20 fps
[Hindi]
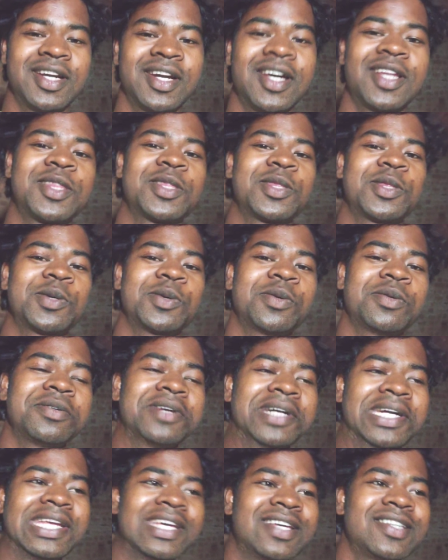रात तो
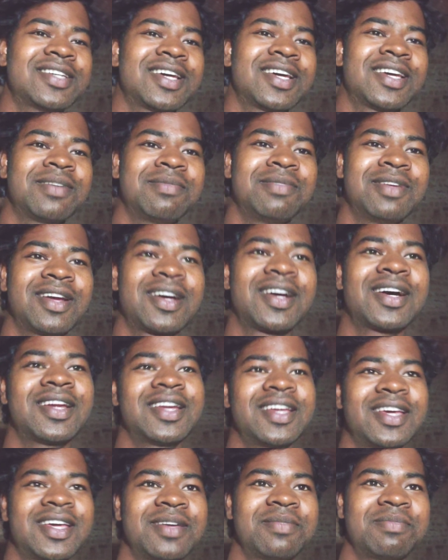टिक जाएंगे बिना
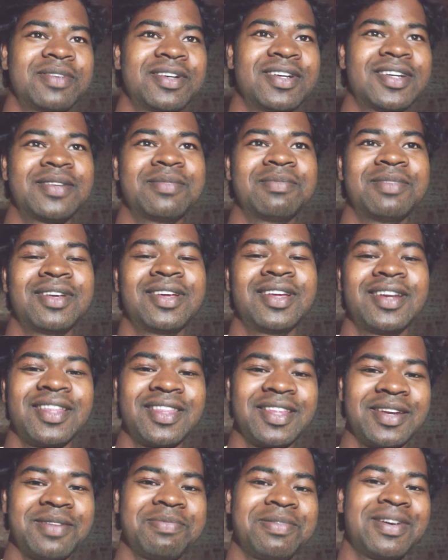खाने के पर भैया ने
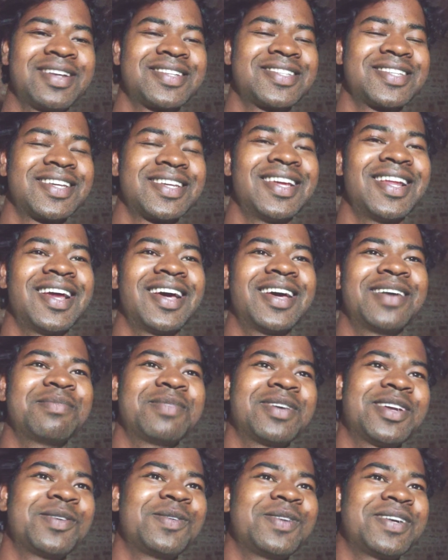इतने प्यार से खिलाया
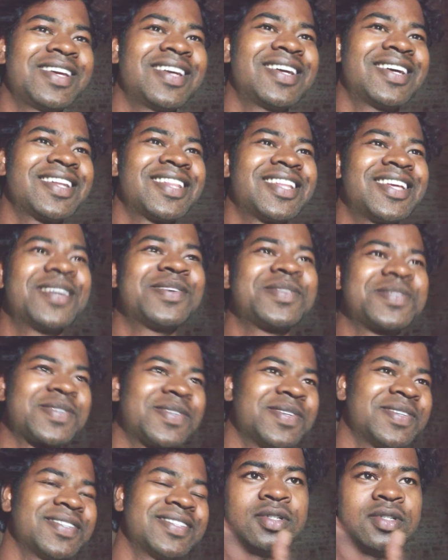मैंने उल्टी कर दिया
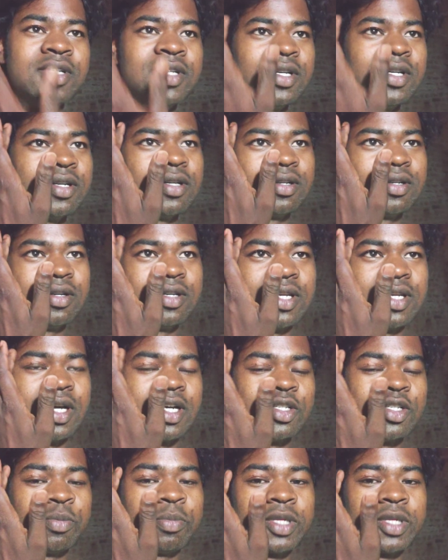उसको और
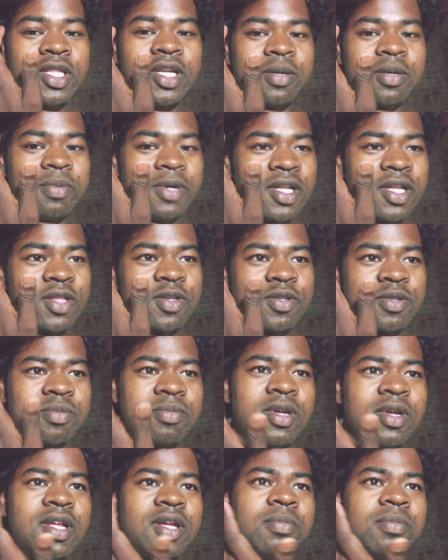यहाँ जो पत्थर पड़ा था
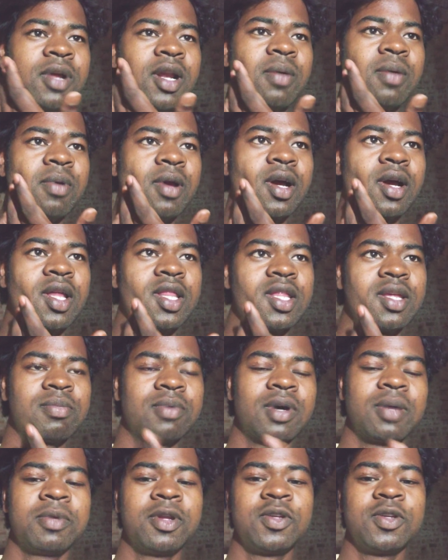उसमें मैंने मलहम लगा दिया
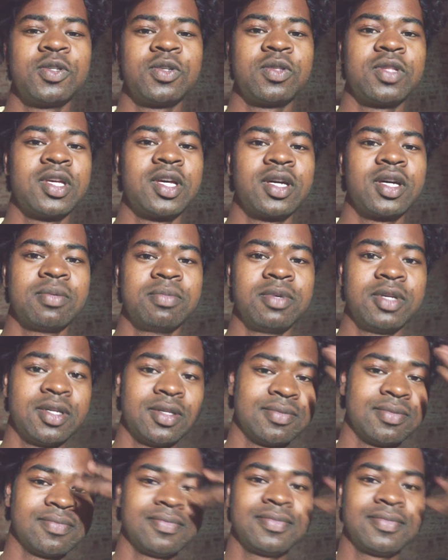भाभी ने जो दिया अभी